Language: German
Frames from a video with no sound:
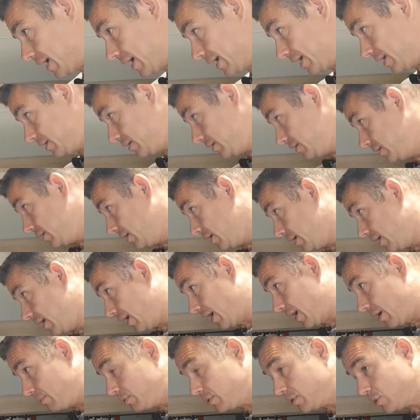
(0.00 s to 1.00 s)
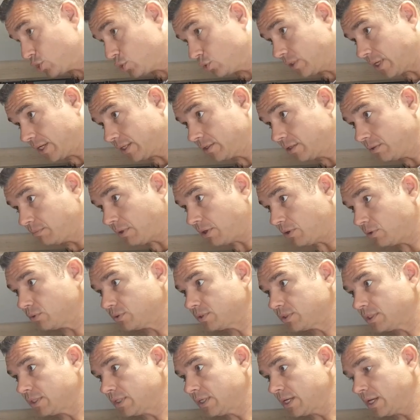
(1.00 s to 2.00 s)
Einen habe ich schon
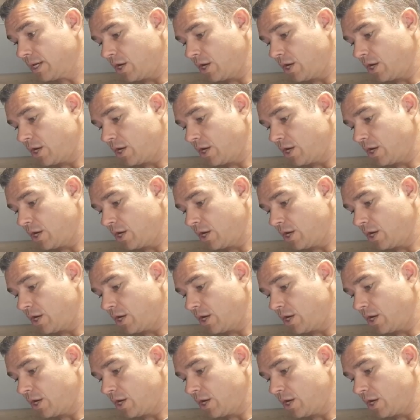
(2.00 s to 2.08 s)
angebaut